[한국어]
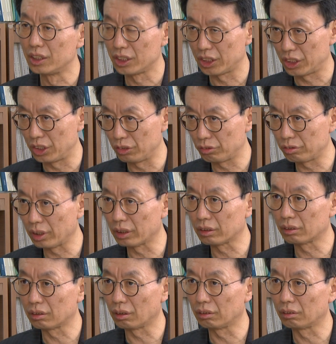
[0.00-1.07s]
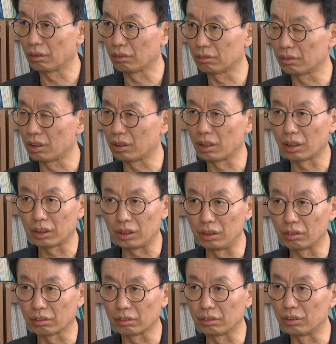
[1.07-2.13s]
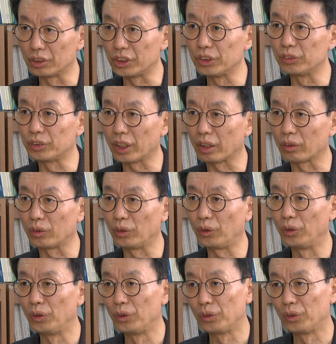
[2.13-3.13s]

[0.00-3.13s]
실수했던 것들에 대한 기억들을 지우지 않고